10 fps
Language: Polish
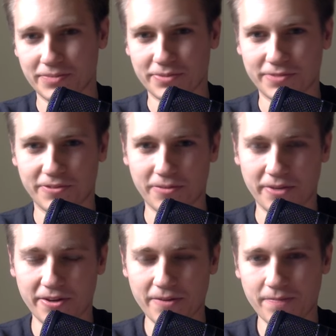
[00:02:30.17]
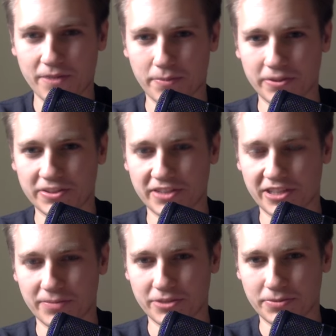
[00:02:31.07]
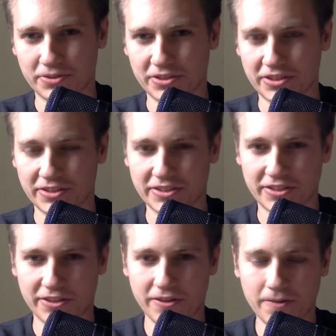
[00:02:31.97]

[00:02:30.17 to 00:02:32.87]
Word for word: przez firmę i potencjalnie może przynieść jakieś zyski,